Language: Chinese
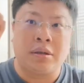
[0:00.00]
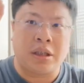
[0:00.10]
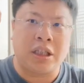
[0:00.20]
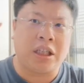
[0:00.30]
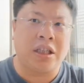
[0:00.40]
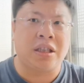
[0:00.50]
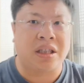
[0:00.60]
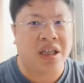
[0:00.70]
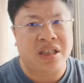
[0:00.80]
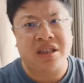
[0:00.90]
那些钉
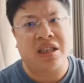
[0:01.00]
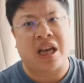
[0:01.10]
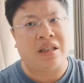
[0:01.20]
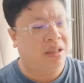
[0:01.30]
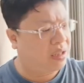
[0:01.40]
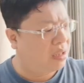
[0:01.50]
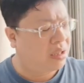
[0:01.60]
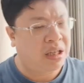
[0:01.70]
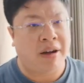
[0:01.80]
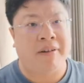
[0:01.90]
子也是这样子，
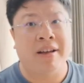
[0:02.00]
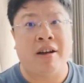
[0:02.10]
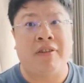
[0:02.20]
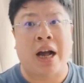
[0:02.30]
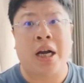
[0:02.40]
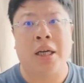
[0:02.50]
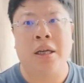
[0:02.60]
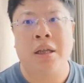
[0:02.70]
要要发狠